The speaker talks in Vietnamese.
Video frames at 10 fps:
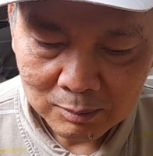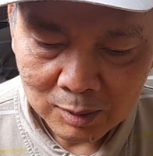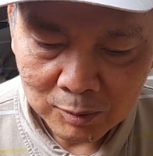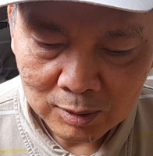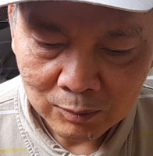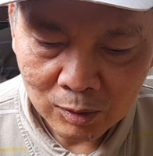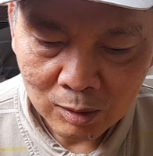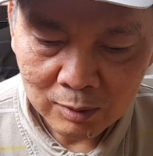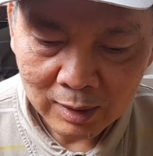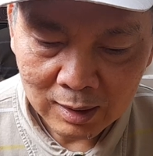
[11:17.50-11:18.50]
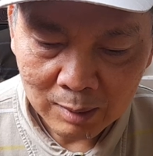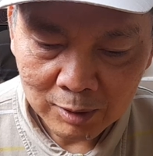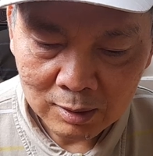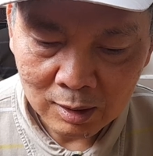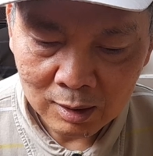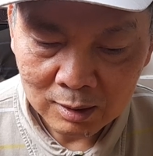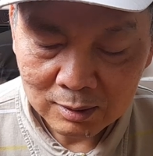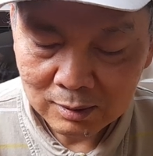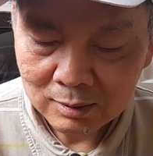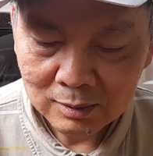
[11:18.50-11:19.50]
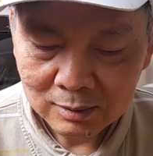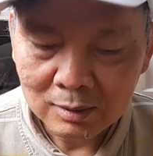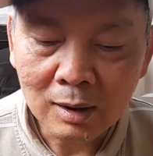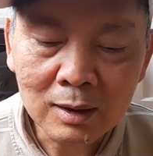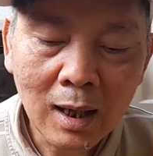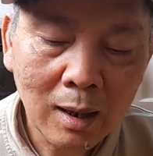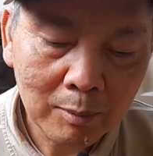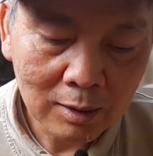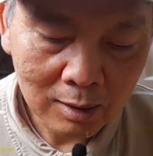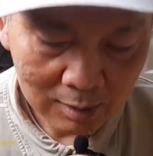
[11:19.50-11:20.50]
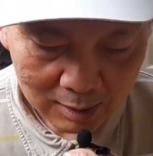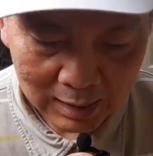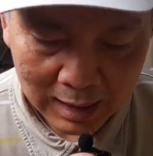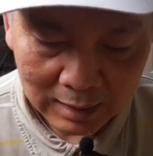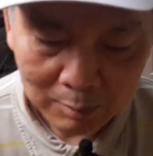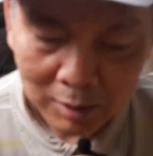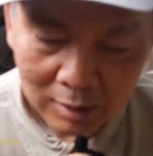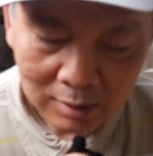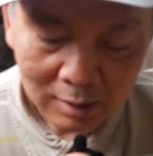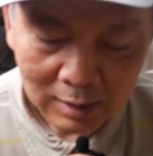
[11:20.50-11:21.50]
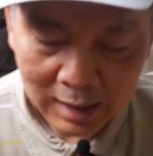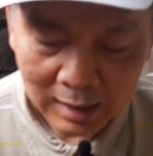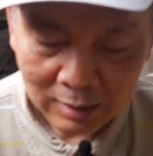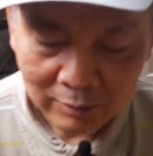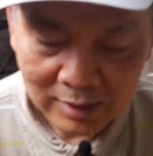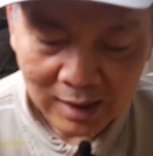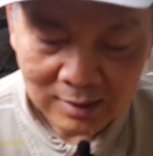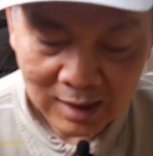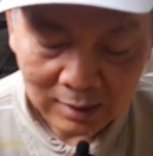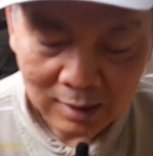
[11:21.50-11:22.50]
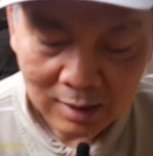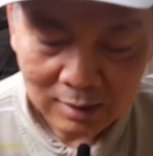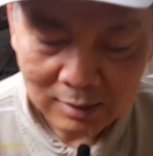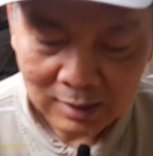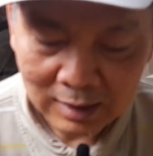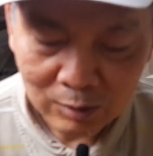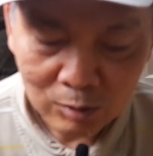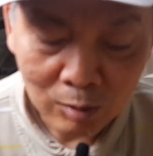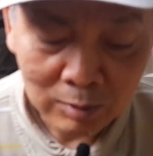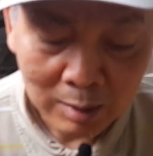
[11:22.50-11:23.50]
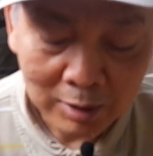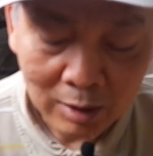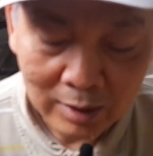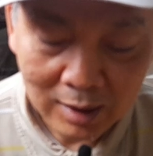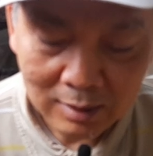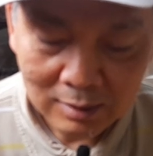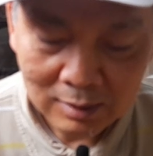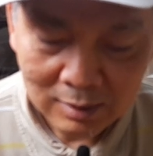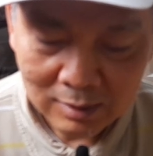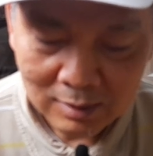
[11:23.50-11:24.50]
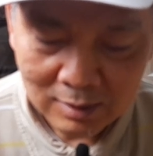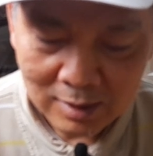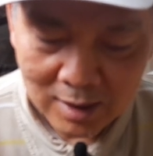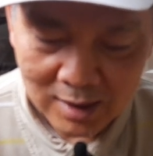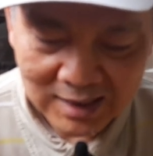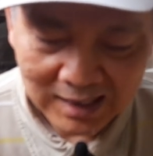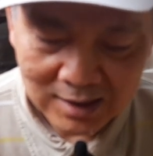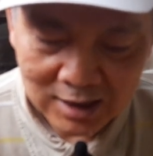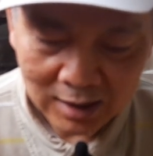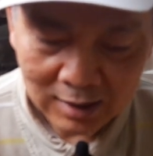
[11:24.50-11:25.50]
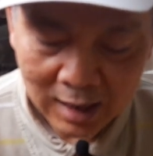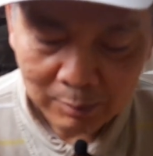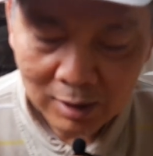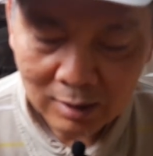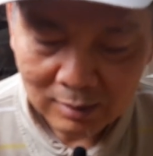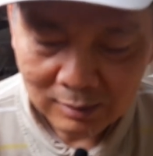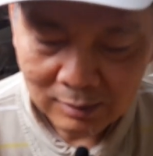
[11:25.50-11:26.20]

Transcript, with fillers: mà một thành phố nó phải đáp ứng được rồi thêm nữa là cái mới nhất là nó phải xanh sạch đó là cái cuối cùng nãy mình nói đó xanh sạch đẹp á